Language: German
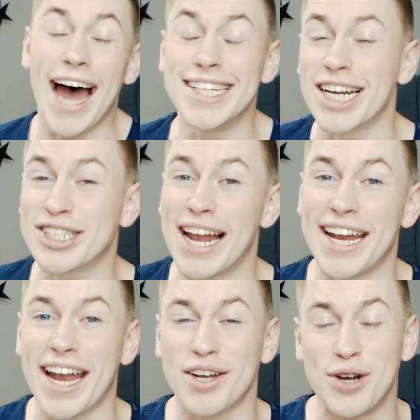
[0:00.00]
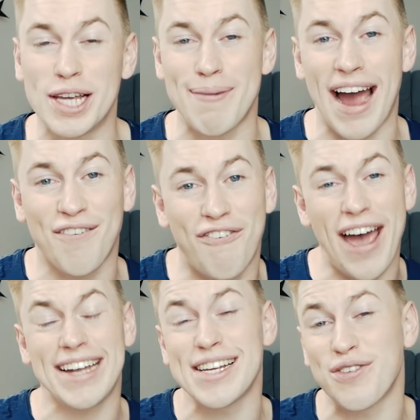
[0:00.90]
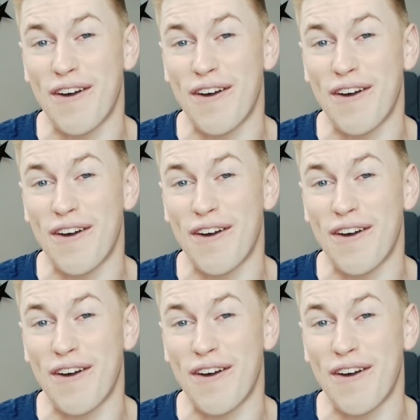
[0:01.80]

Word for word: An dieser Stelle dann natürlich mal ein fettes,